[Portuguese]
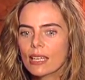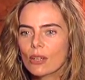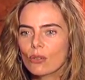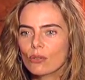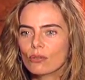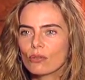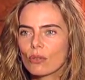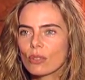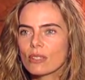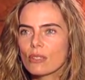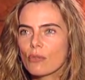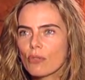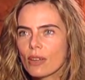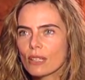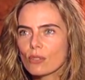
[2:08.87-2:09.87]
um, quando
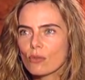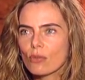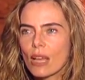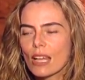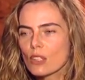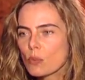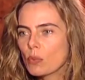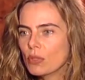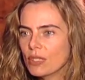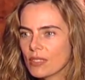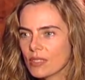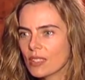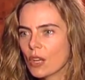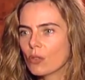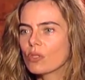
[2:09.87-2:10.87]
você faz um caso
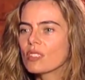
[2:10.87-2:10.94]
policial,